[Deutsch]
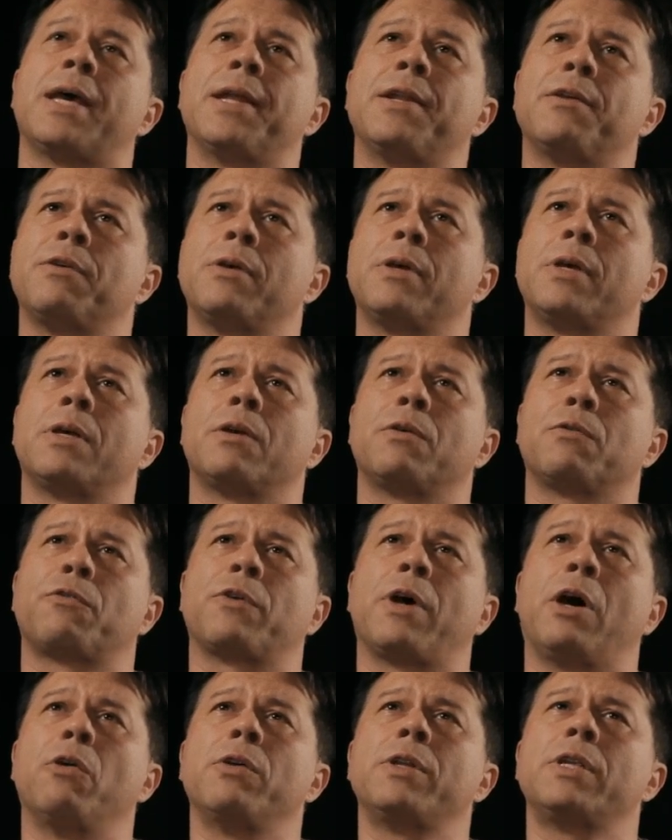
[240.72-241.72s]
deine
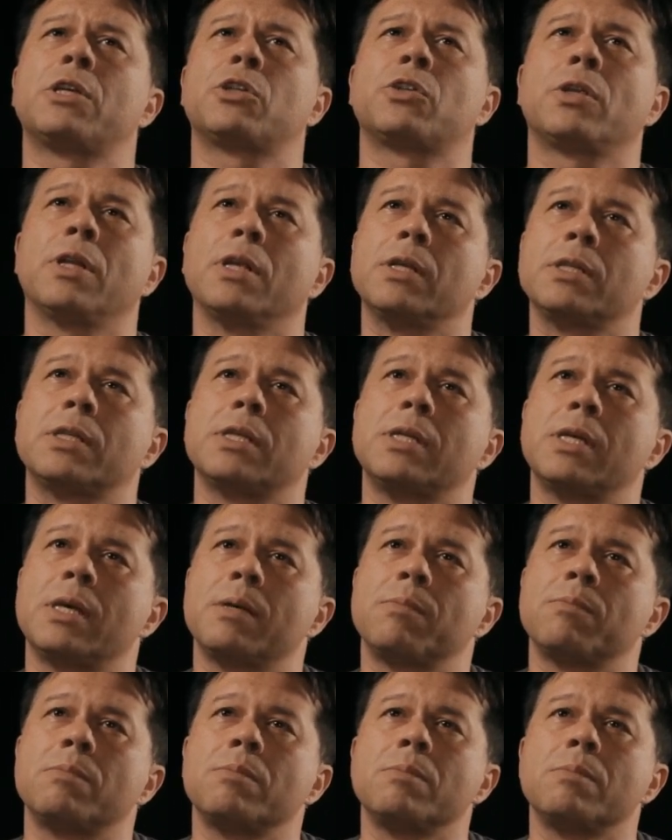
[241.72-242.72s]
Frau dir schon aus
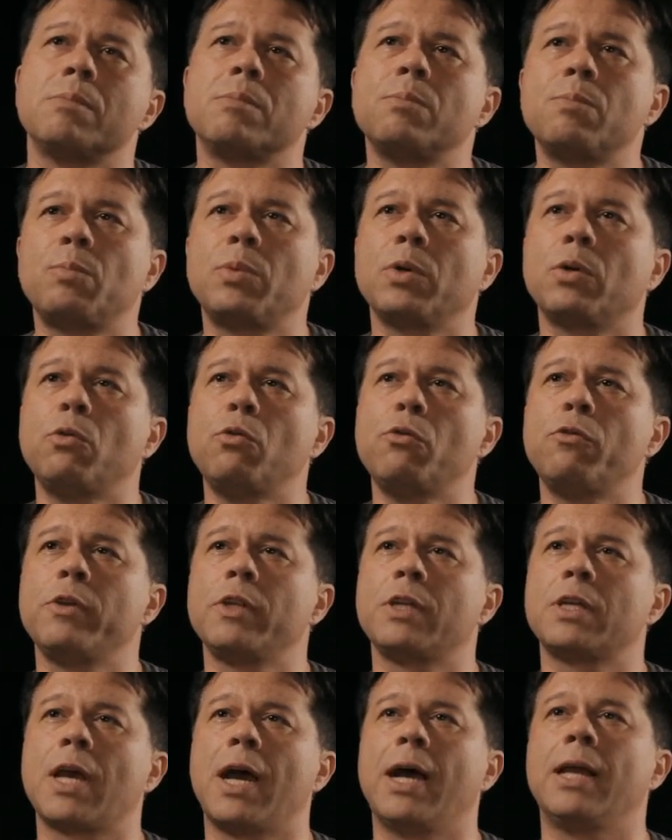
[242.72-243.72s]
ihrem
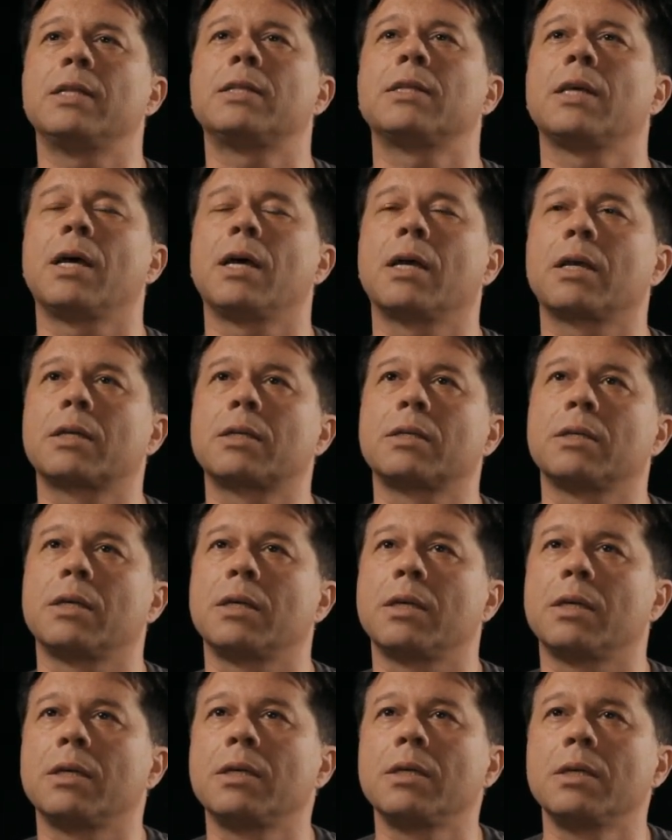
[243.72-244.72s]
beruflichen Alltag
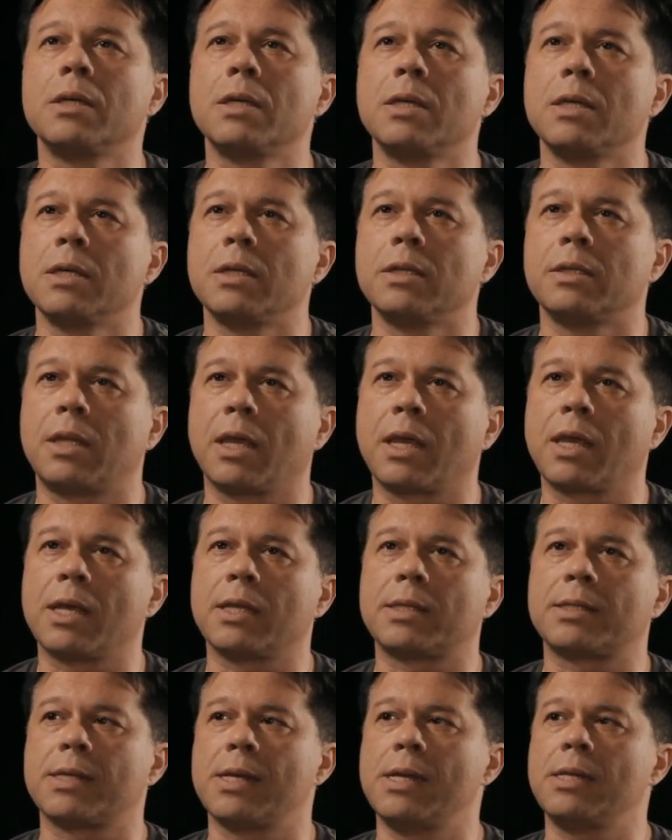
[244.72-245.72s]
äh,
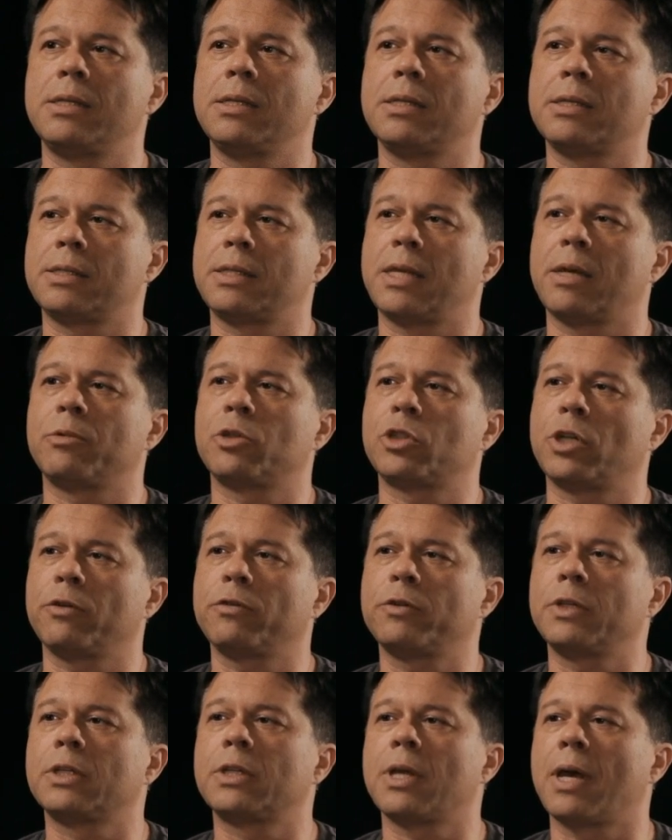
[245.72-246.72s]
Dinge erzählt, die sie sehr
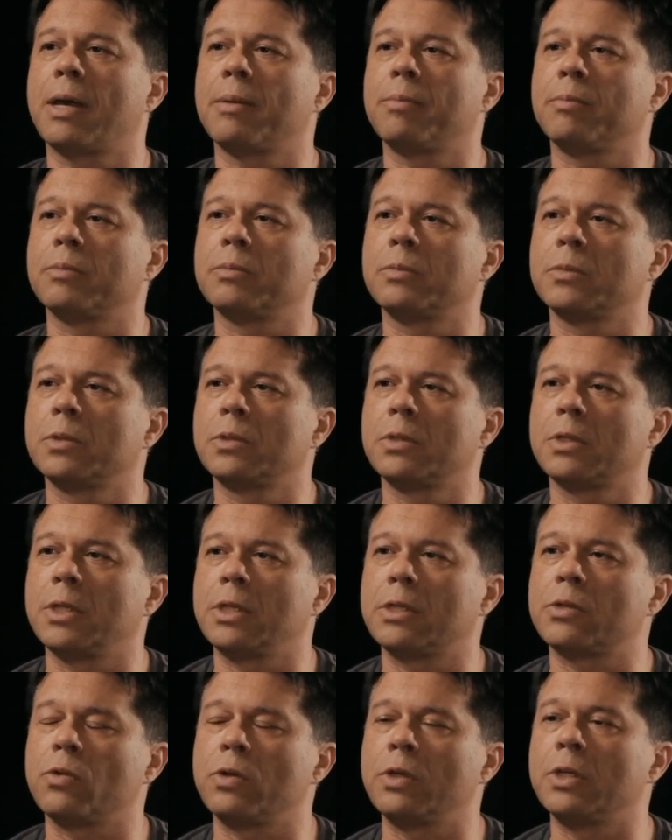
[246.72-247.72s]
beschäftigt haben,
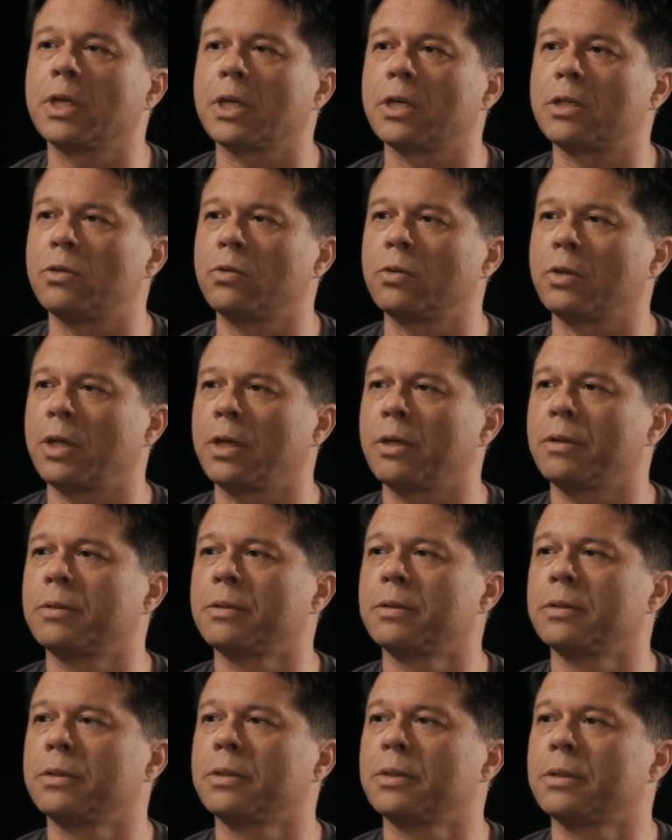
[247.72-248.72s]
die so in die Richtung gehen?